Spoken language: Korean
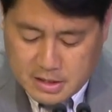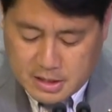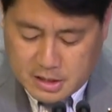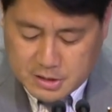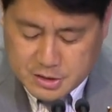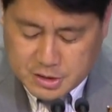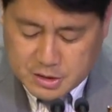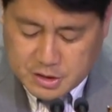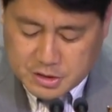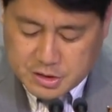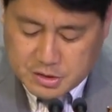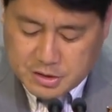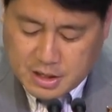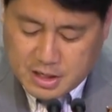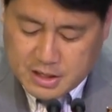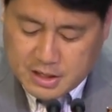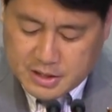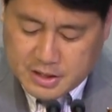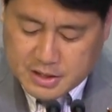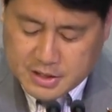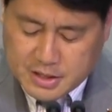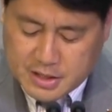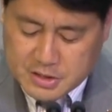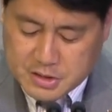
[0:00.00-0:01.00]
1절에서는
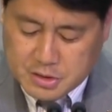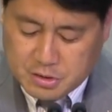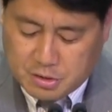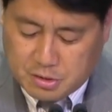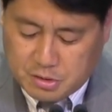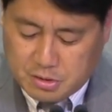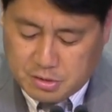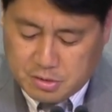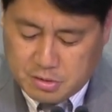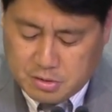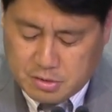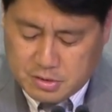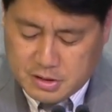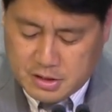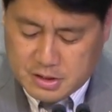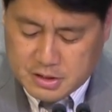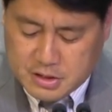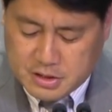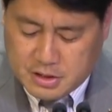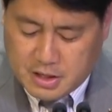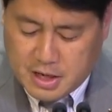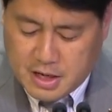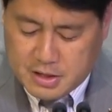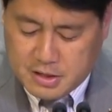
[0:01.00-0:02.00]
하나님께서
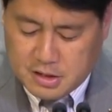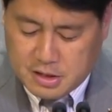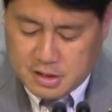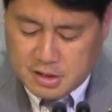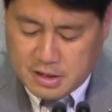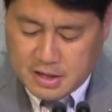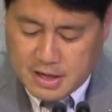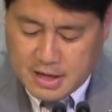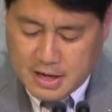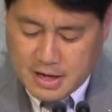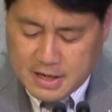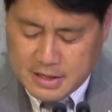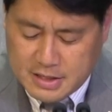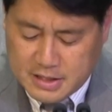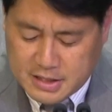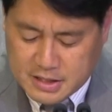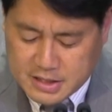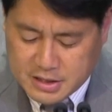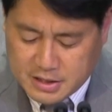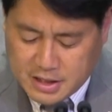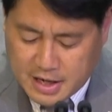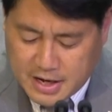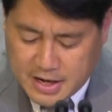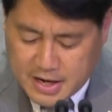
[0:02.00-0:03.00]
이스라엘을
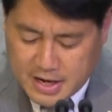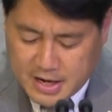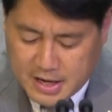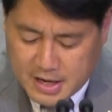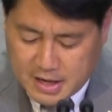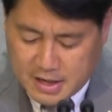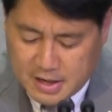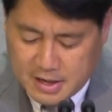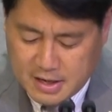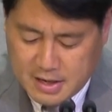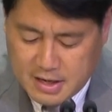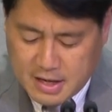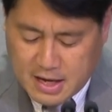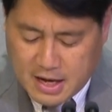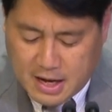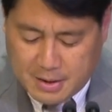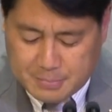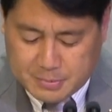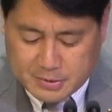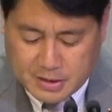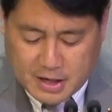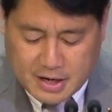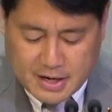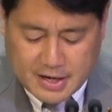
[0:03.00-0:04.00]
이스라엘,
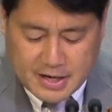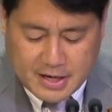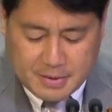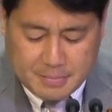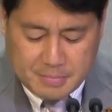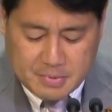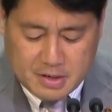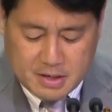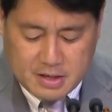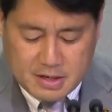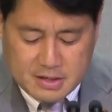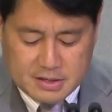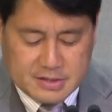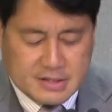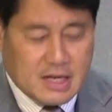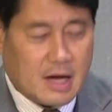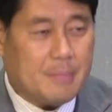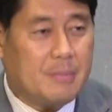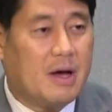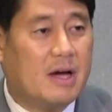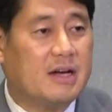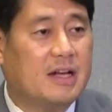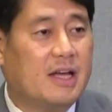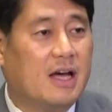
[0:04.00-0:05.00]
에브라임,
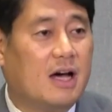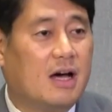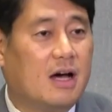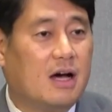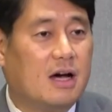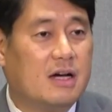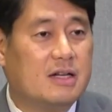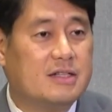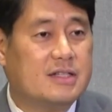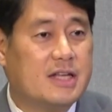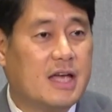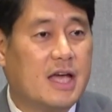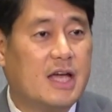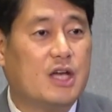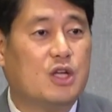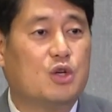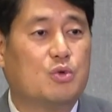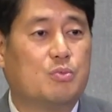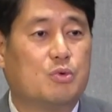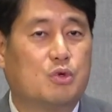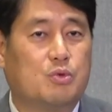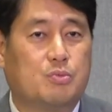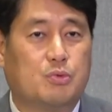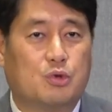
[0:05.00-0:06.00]
사마리아 세
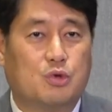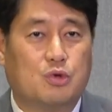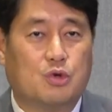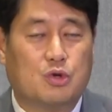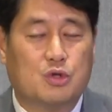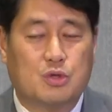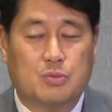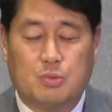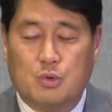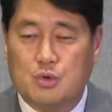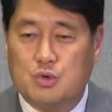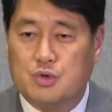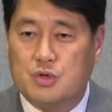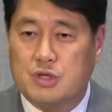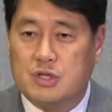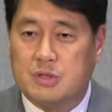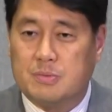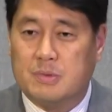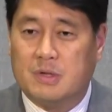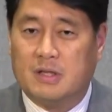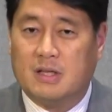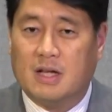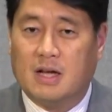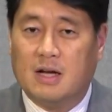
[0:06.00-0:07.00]
이름으로 부른 것을 볼 수
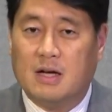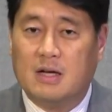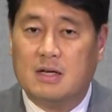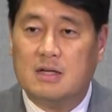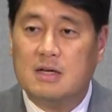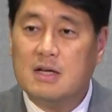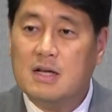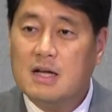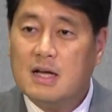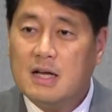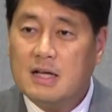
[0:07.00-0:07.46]
있습니다.